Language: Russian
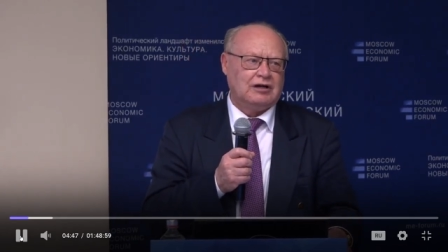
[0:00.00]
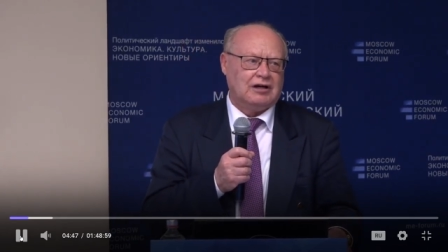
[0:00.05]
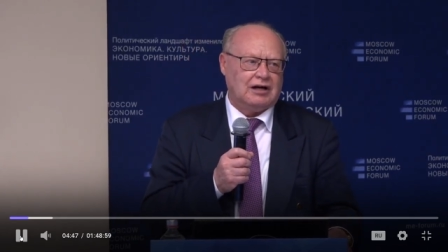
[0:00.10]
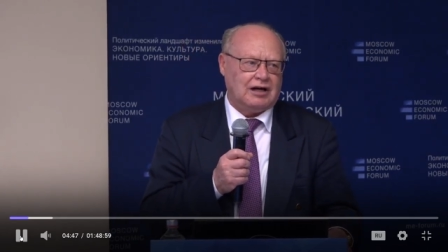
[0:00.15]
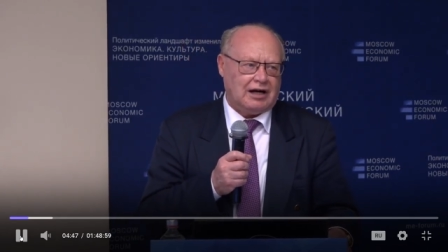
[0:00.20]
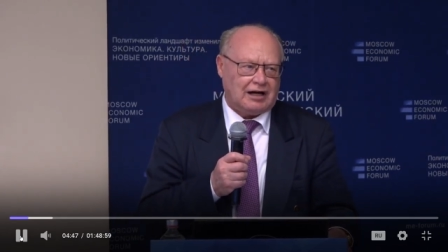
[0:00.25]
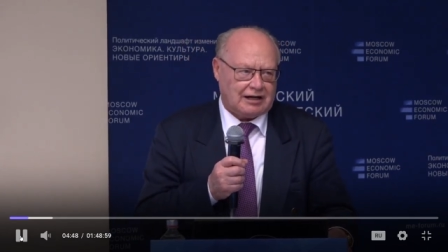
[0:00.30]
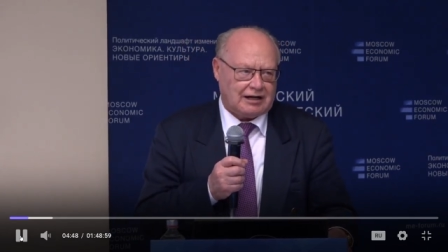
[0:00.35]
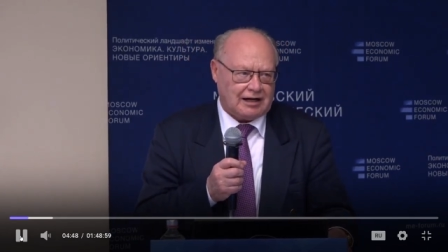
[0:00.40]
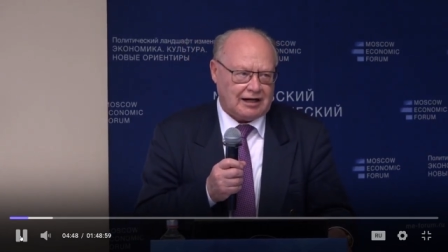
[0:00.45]

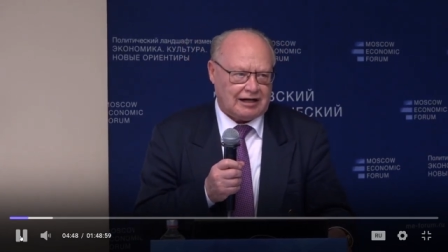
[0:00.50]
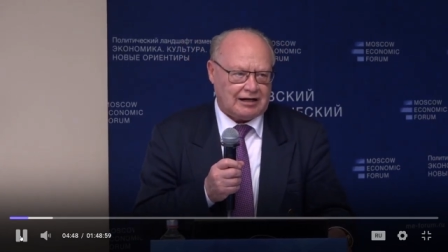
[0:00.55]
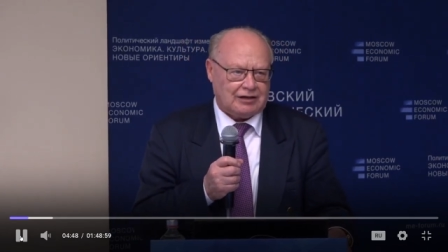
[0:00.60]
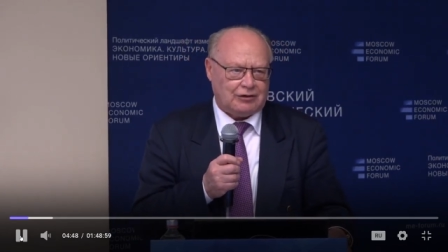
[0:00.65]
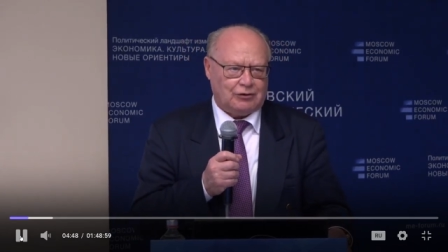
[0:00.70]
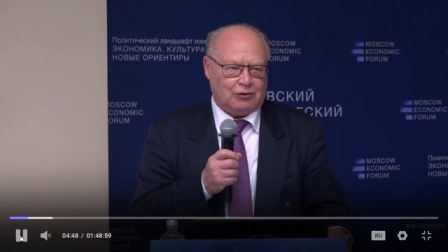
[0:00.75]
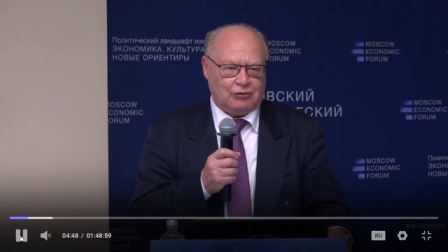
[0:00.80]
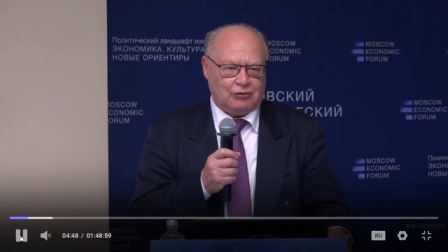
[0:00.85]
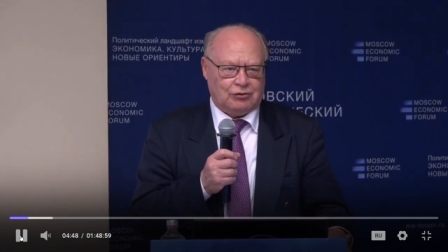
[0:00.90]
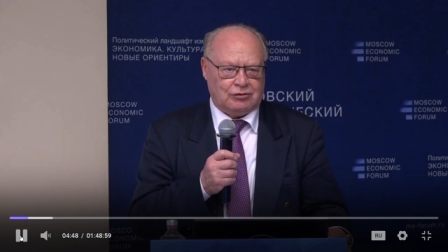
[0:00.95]

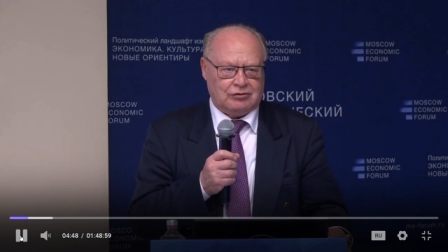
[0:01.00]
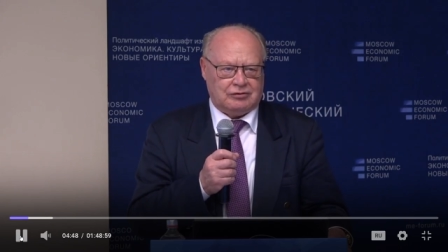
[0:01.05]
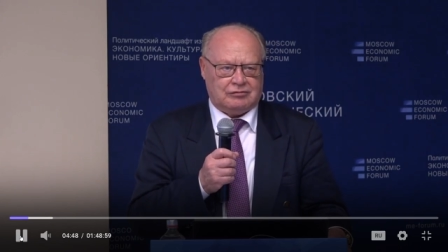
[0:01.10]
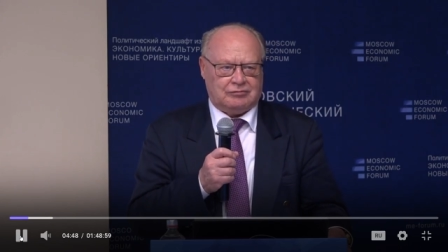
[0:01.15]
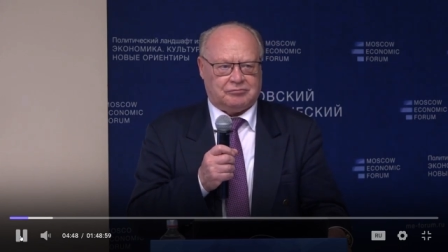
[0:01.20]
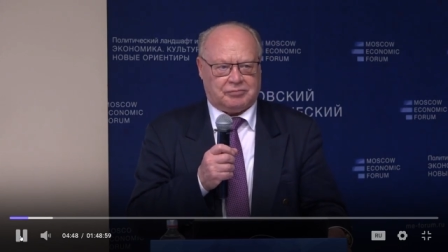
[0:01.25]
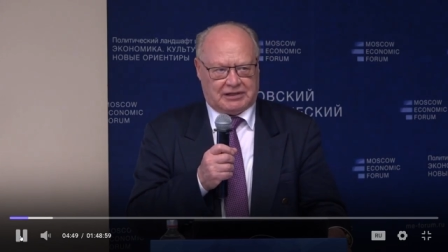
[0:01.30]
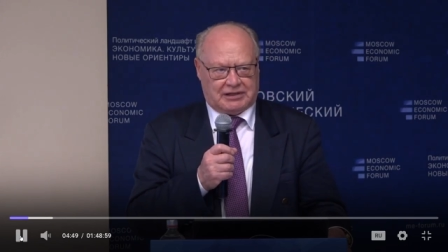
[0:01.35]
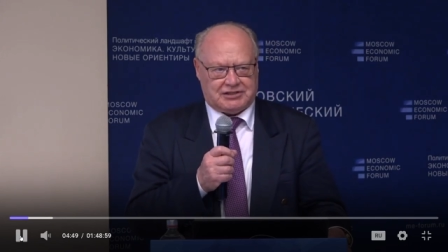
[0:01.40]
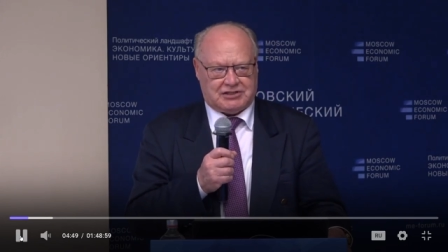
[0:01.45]
аграрную
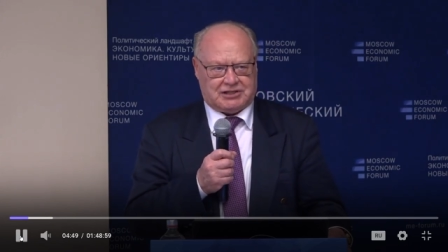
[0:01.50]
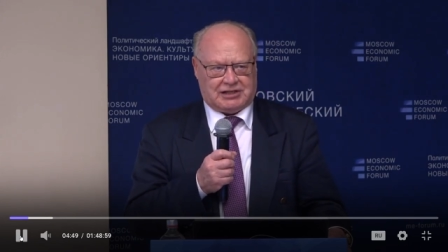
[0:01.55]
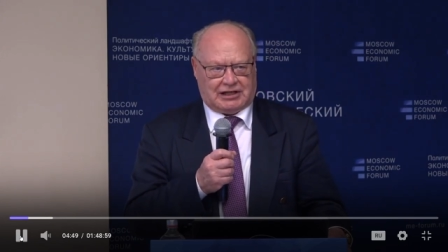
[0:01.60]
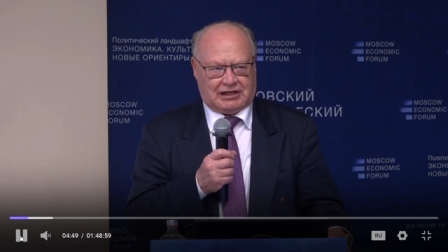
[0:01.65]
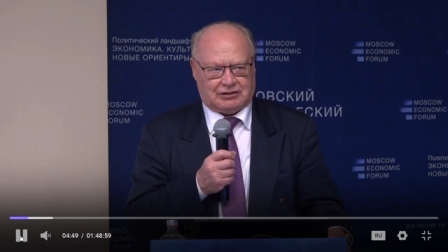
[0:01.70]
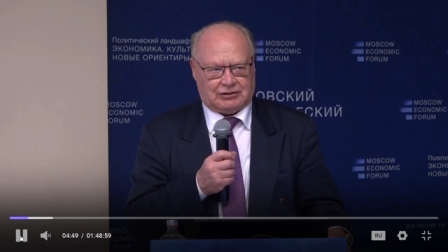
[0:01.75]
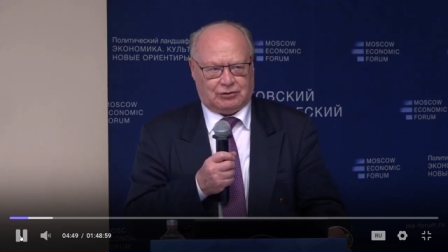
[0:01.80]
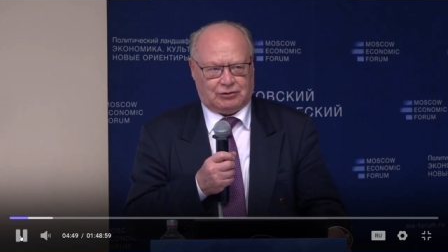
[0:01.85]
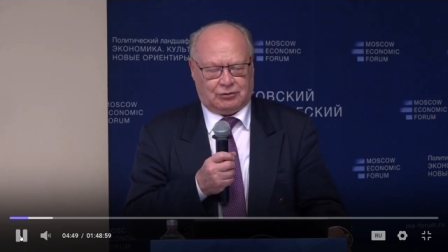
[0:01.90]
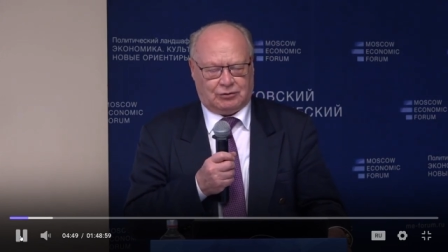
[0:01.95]

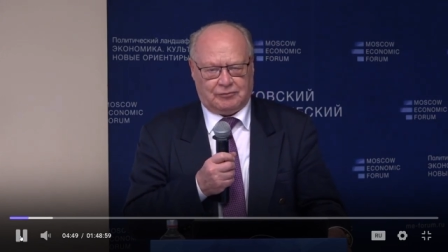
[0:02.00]
площадку.